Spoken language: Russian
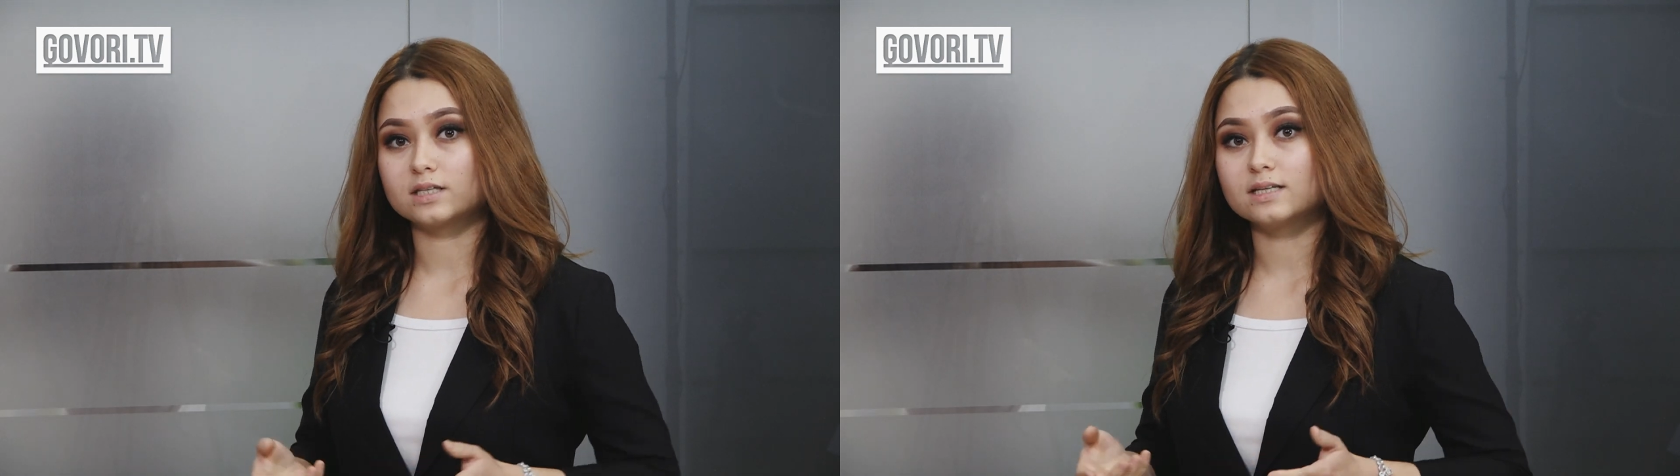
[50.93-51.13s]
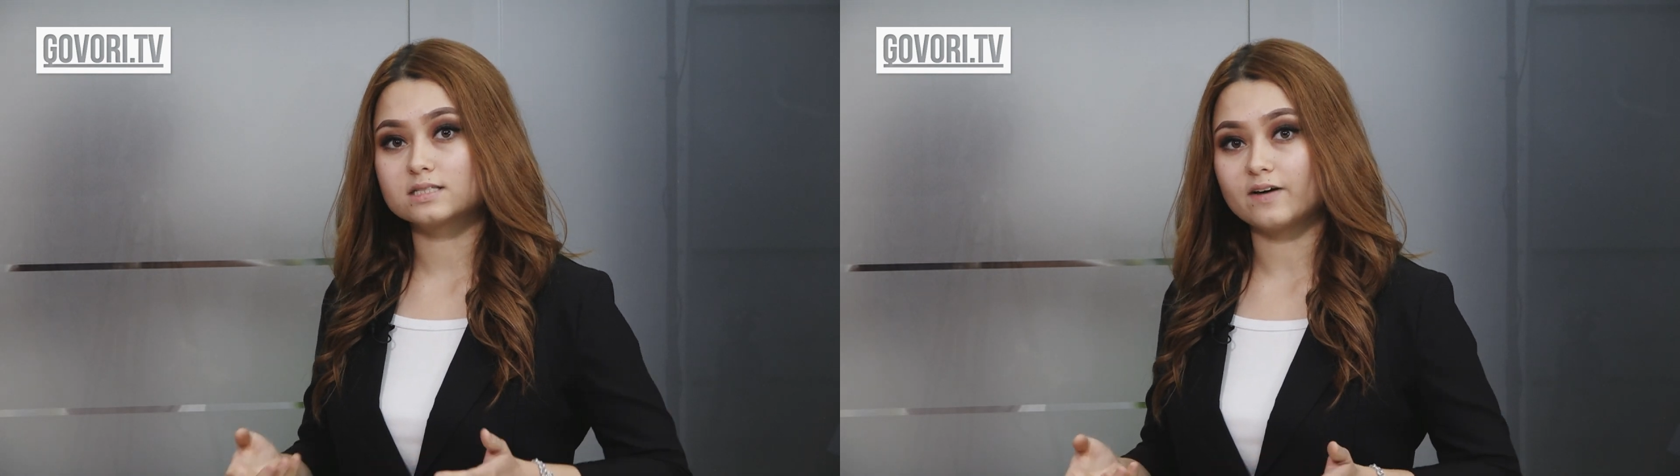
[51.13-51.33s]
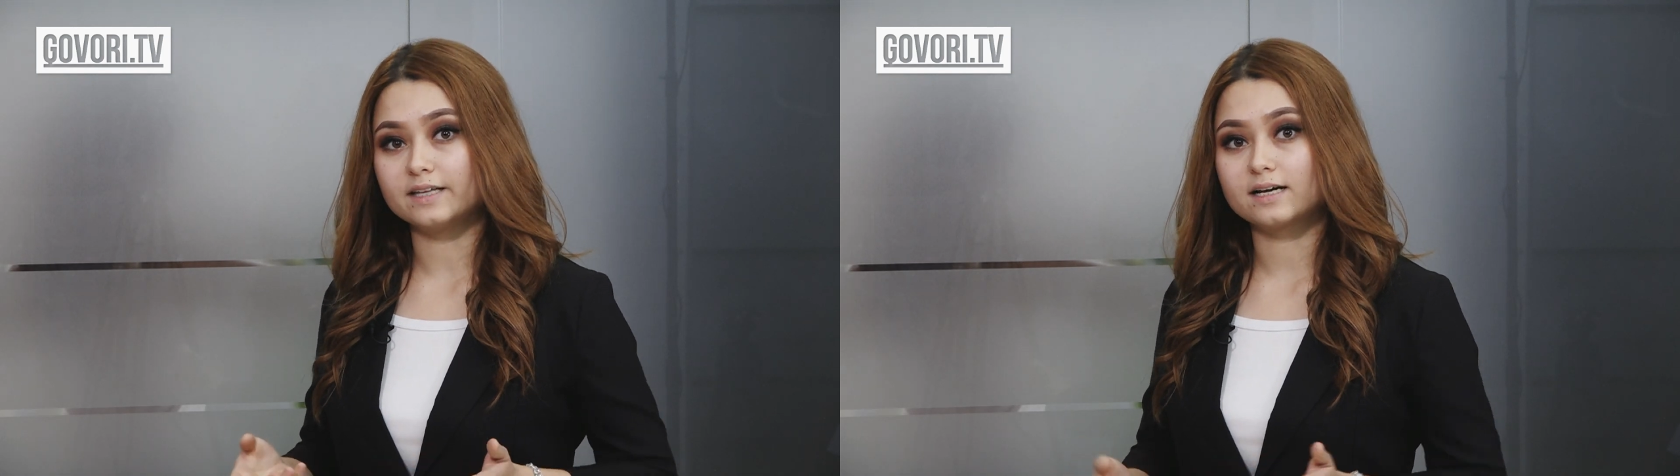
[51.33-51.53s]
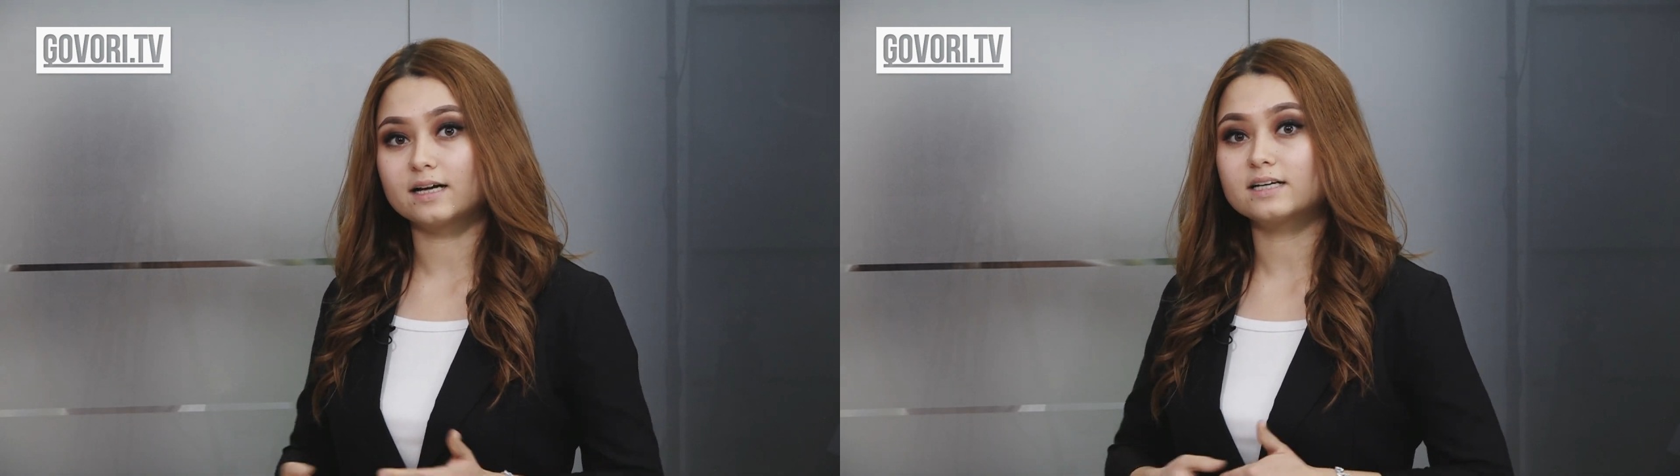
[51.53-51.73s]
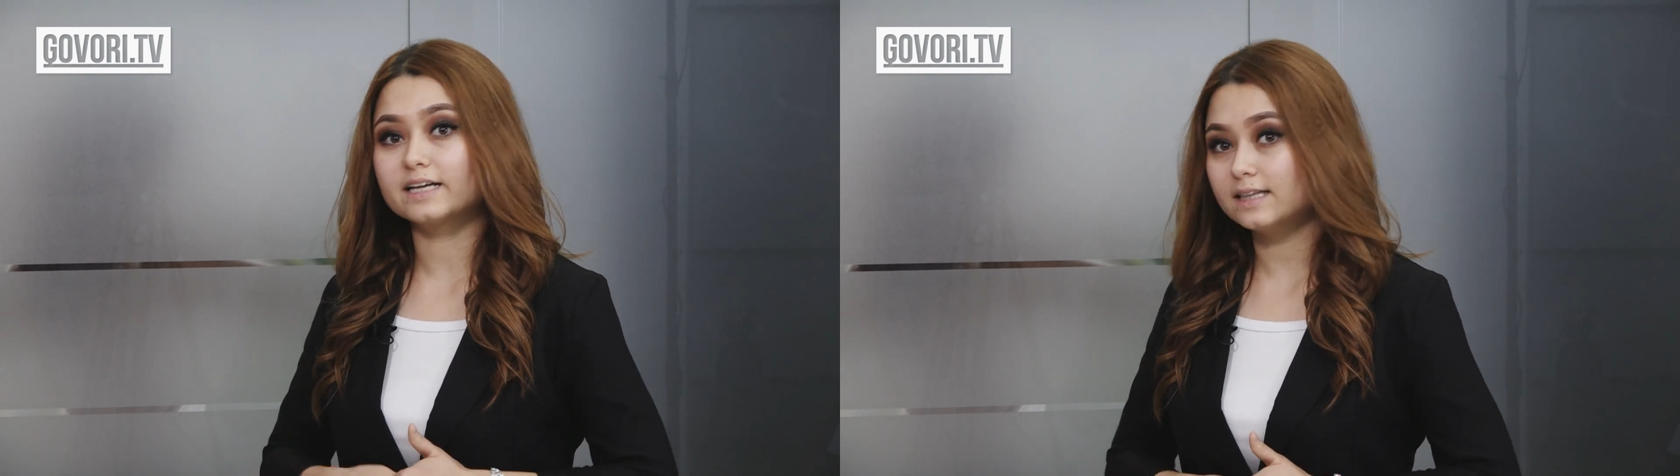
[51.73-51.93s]
название
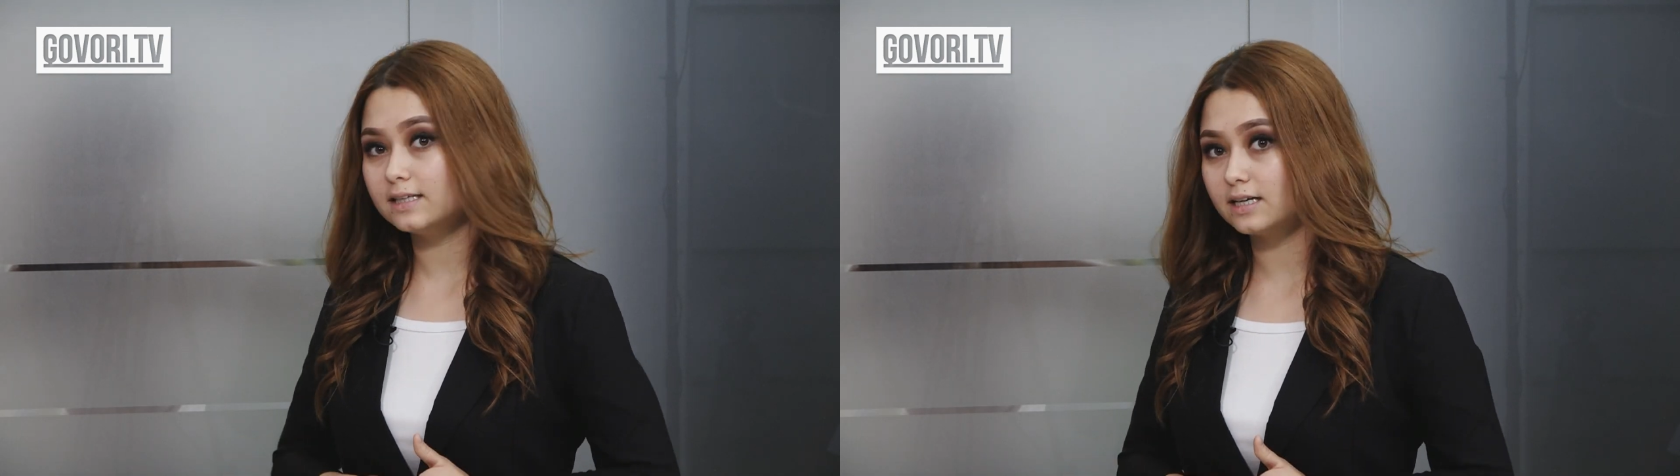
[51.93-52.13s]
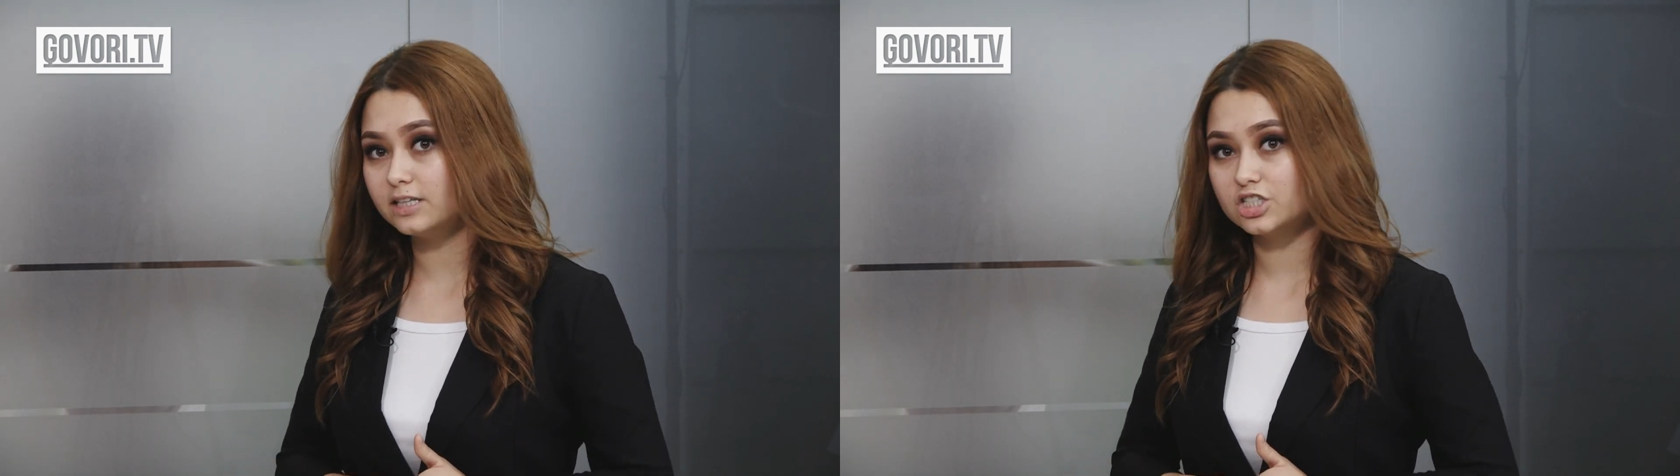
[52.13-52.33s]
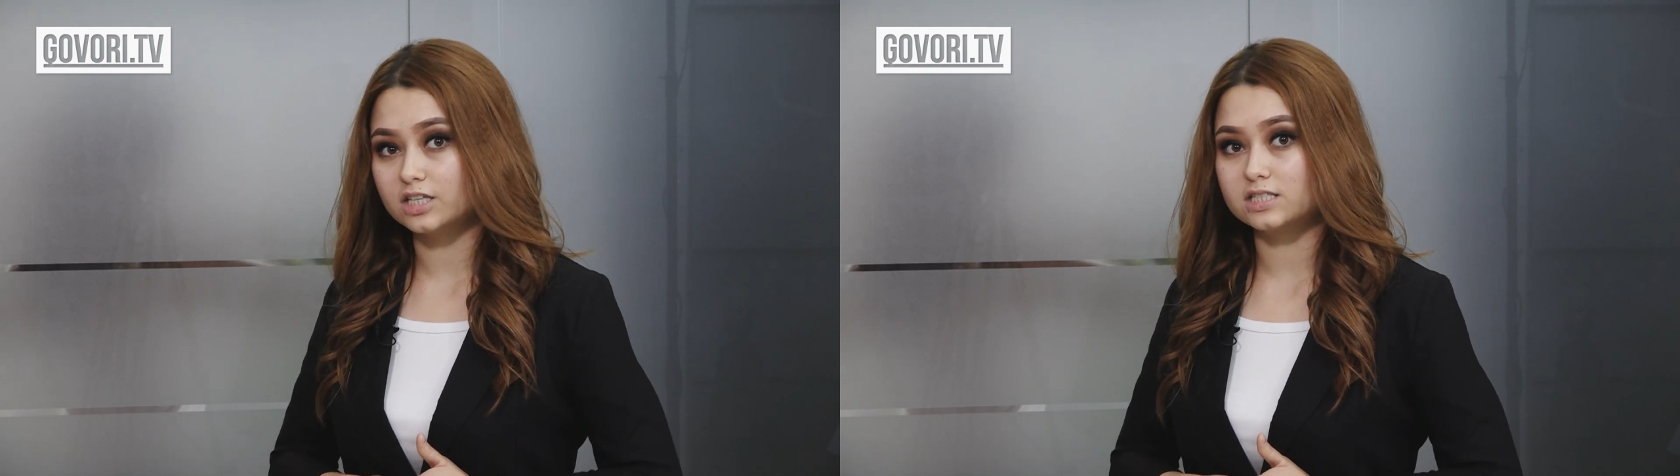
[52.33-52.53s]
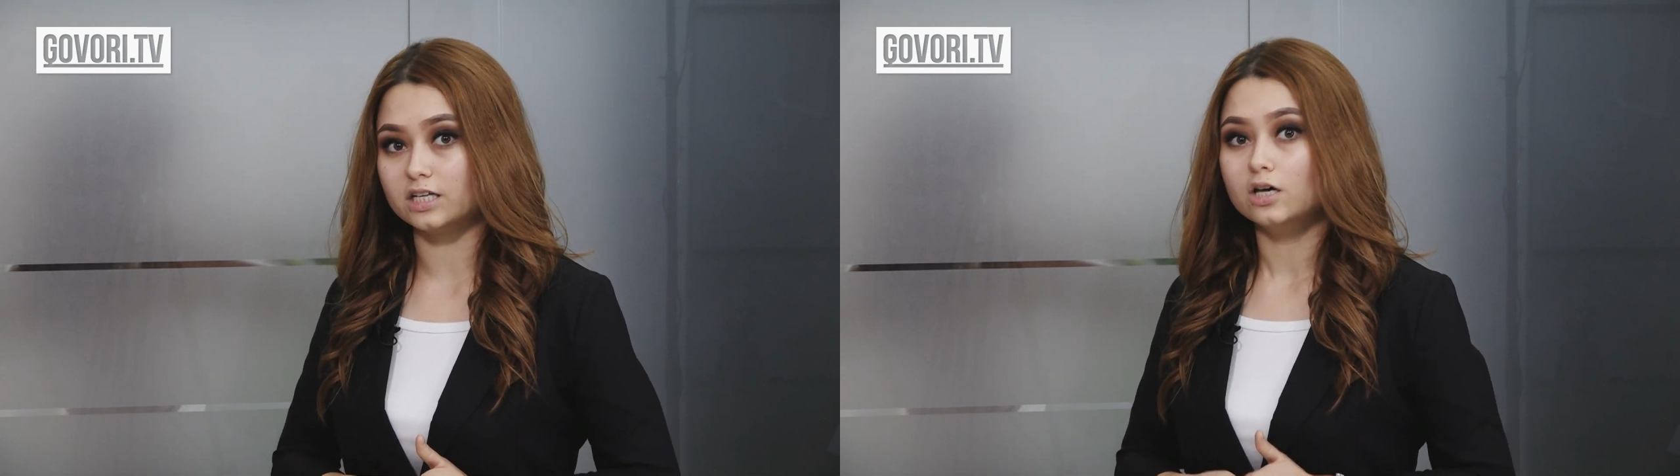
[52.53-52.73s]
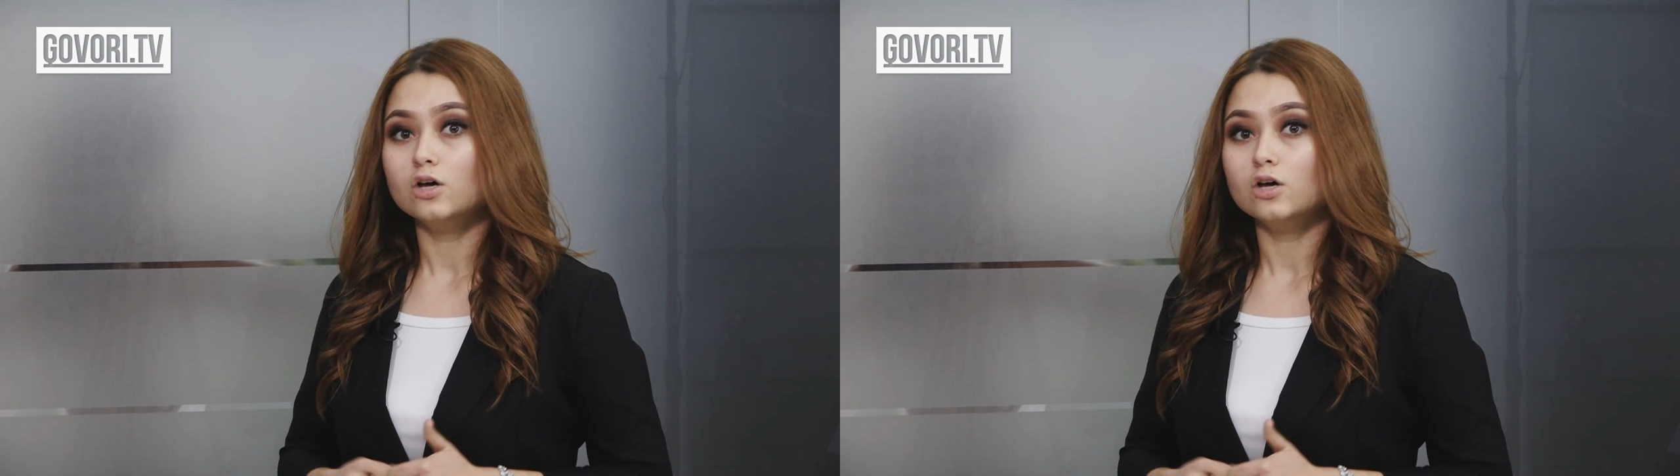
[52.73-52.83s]
конкретных личностей,